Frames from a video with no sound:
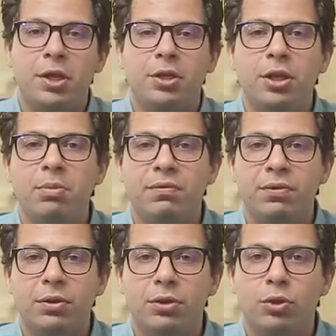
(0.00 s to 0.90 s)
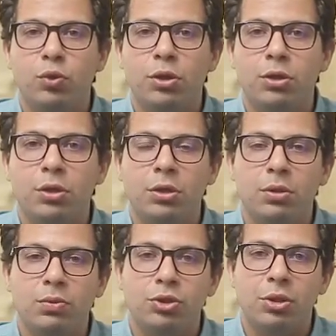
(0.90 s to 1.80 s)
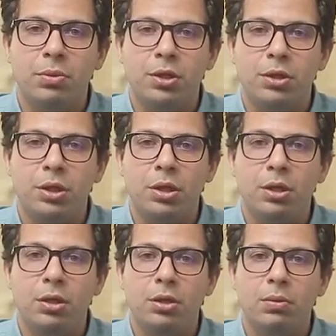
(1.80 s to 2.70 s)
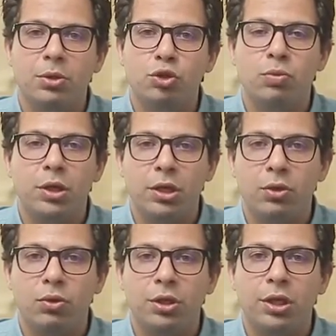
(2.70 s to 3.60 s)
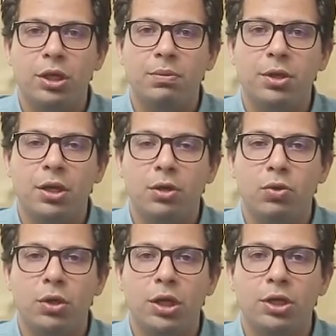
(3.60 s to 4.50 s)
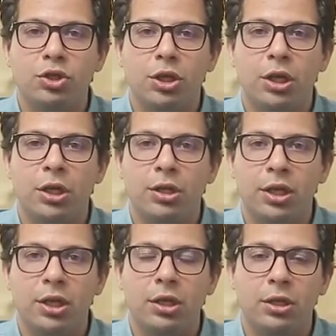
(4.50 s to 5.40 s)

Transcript: احنا دايما في تطوير آه، مستمر المنظومه اللي انا كنت اتكلمت عنها كلها شغاله لتحقيق